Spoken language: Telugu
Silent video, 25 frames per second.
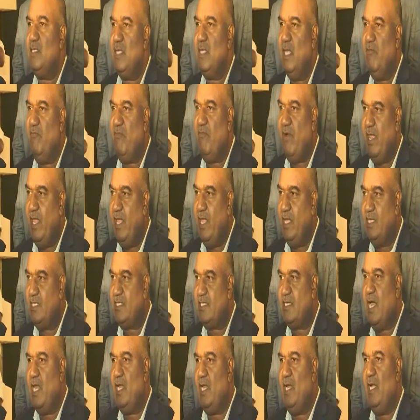సే ఫైవ్
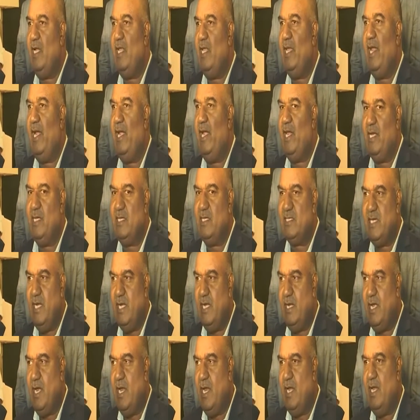ఎకర్స్ కానివ్వండి ఎయిట్ ఎకర్స్
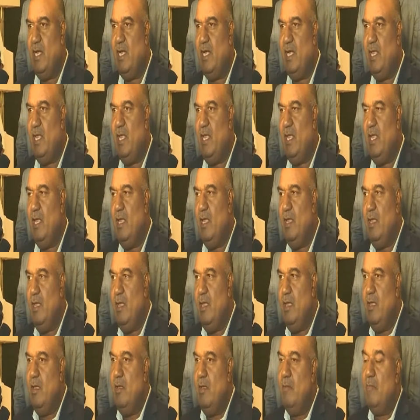సైట్ కానివ్వండి
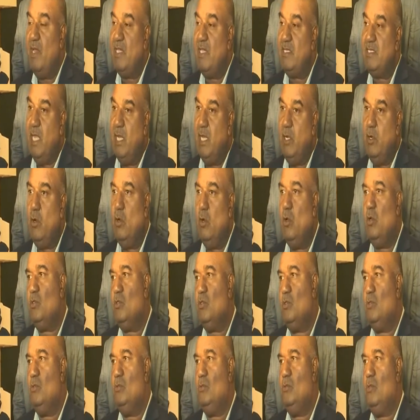మన సైట్లో
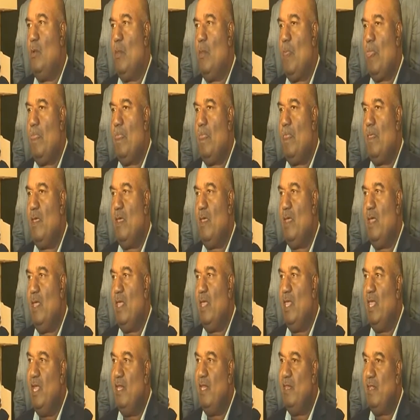
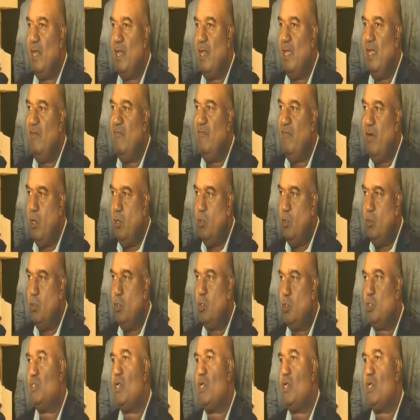ఏదైతే రెయిన్ఫాల్ ఉందో